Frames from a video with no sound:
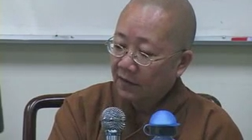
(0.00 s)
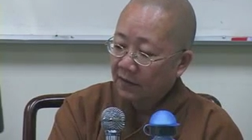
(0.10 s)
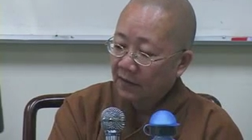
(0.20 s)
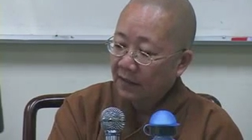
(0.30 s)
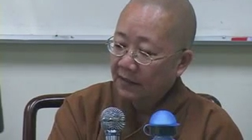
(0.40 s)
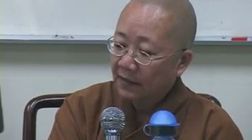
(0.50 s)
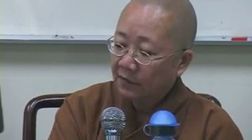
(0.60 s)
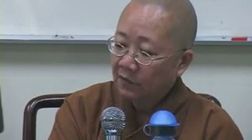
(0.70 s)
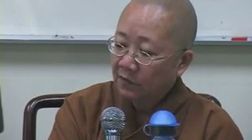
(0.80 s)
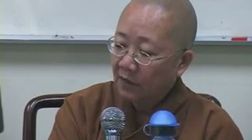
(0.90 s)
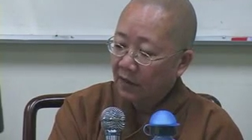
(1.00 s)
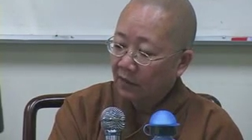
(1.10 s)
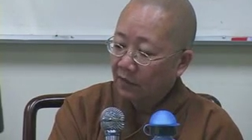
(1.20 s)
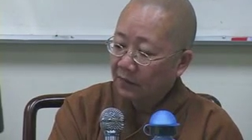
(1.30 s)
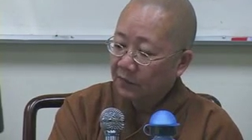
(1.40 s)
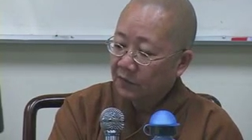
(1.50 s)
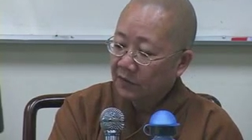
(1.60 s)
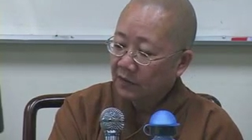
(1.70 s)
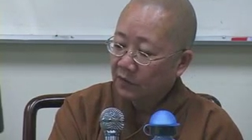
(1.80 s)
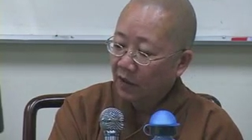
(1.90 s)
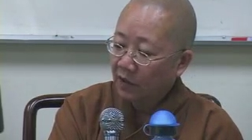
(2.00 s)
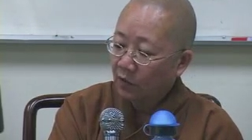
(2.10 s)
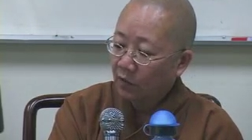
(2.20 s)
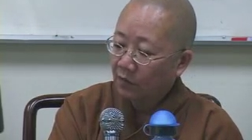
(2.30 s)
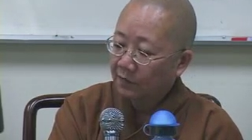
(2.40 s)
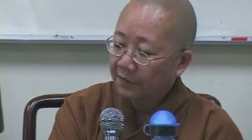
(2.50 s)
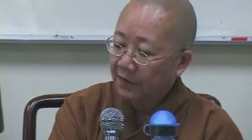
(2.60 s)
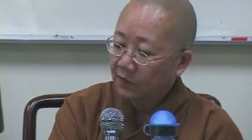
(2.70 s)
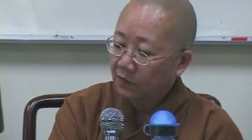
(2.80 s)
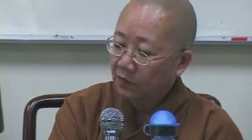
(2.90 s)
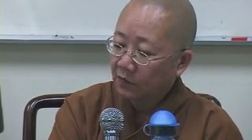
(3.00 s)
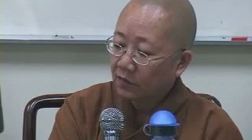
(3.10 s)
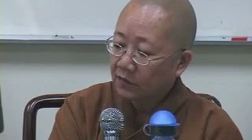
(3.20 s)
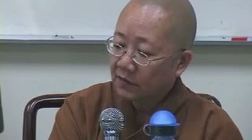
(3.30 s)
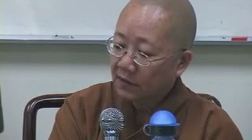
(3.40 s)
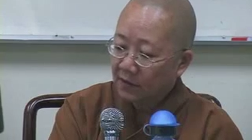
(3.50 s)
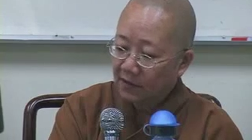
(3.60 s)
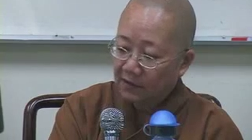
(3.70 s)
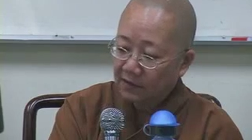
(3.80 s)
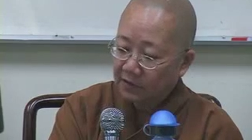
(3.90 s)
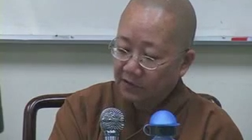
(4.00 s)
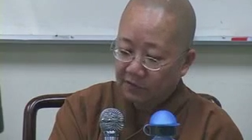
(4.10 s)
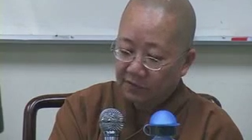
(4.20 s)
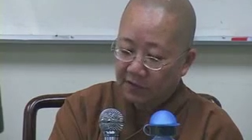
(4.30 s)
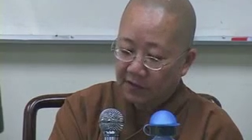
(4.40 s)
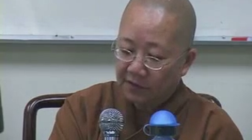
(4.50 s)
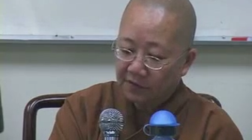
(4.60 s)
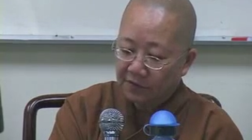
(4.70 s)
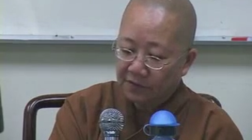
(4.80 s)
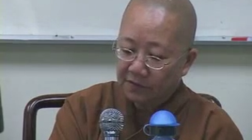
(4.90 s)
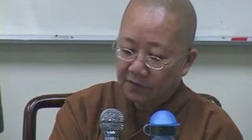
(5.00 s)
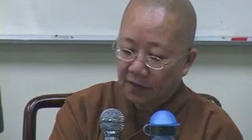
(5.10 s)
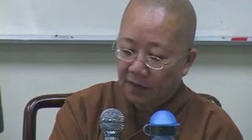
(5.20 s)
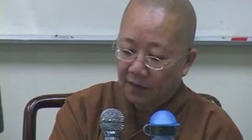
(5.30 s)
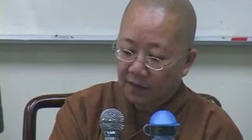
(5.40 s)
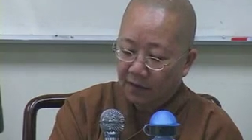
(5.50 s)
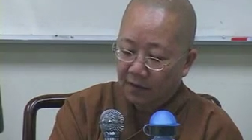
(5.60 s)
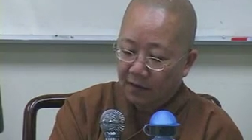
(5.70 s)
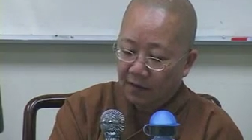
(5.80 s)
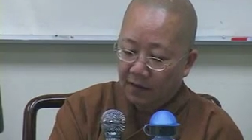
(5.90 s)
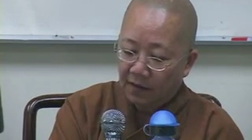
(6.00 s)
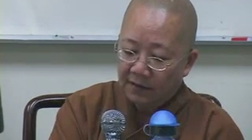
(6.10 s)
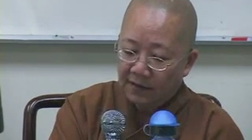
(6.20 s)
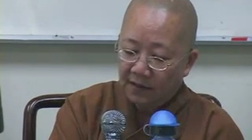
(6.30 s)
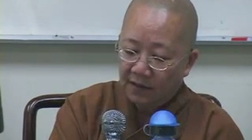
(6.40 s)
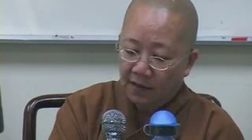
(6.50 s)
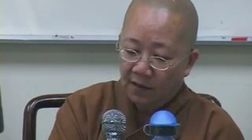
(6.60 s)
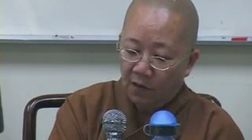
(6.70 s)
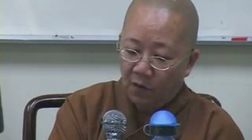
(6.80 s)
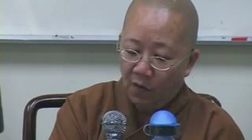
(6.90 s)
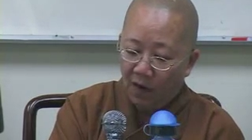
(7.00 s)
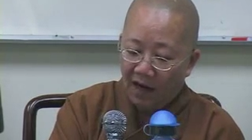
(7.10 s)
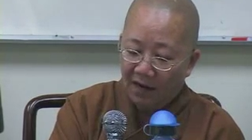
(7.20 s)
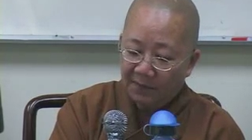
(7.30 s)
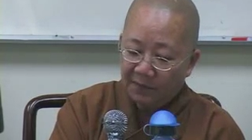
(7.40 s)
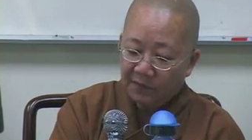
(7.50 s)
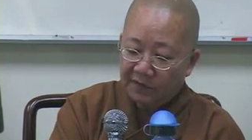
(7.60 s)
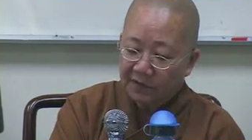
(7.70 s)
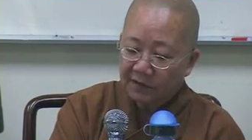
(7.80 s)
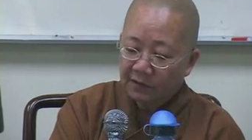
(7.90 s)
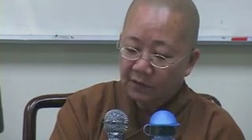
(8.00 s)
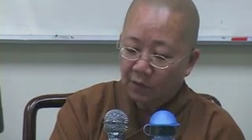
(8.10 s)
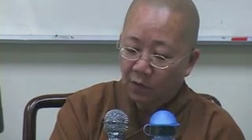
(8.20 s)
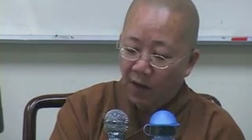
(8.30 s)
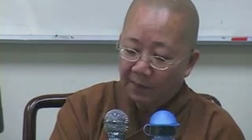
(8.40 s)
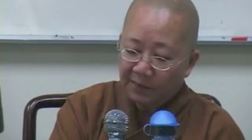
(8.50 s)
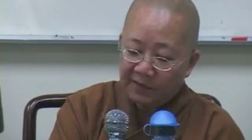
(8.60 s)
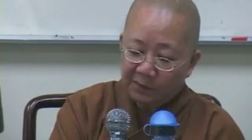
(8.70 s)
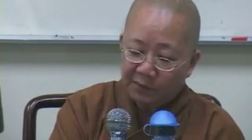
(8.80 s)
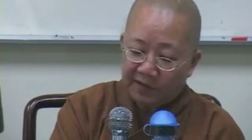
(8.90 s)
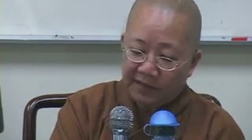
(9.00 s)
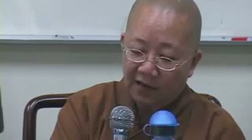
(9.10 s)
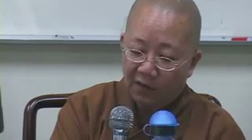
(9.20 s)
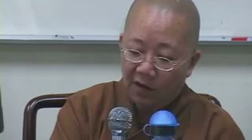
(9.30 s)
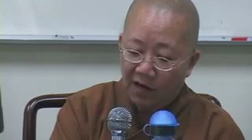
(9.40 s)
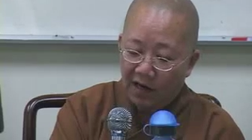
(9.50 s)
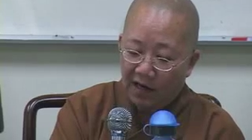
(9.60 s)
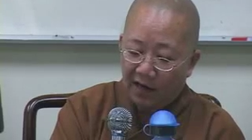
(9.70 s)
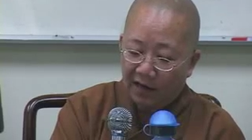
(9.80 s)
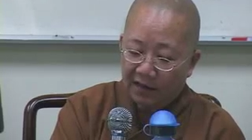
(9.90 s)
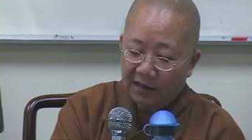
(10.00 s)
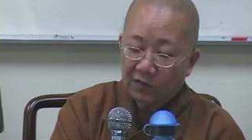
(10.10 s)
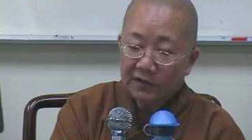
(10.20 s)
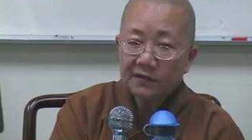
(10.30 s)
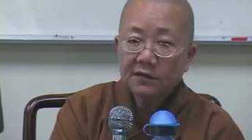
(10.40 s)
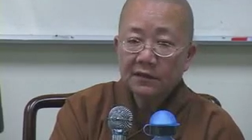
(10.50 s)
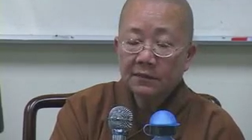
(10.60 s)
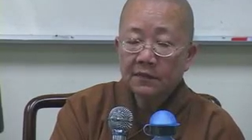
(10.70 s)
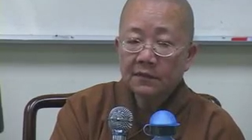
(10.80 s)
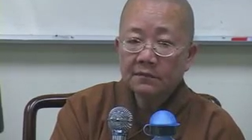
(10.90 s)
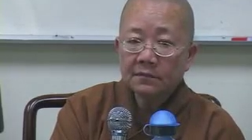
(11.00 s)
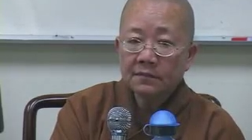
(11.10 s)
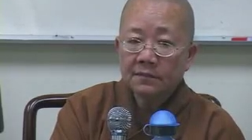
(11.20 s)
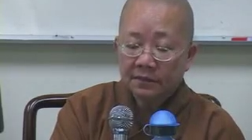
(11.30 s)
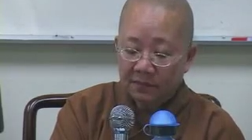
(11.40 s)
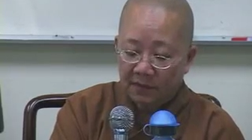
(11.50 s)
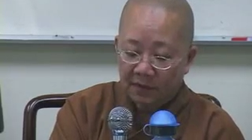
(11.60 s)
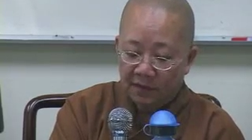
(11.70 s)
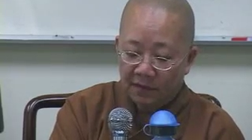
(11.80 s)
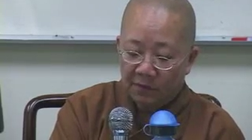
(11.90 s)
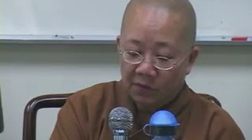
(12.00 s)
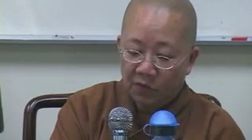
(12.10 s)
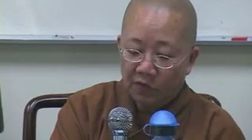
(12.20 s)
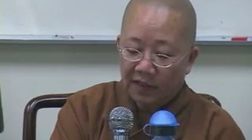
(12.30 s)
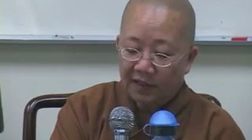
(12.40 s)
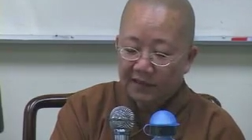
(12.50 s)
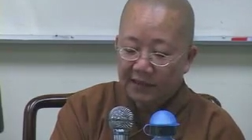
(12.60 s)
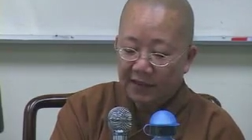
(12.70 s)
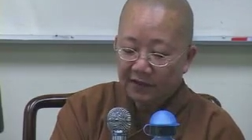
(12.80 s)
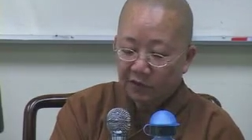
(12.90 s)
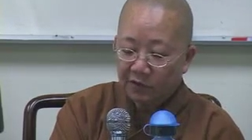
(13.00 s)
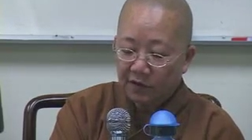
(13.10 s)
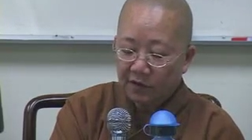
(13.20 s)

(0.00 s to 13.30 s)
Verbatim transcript: 泪眼问花花不语，乱红飞过千秋千去啊！而且花不花不止不讲话，跟我是嗯默然相对。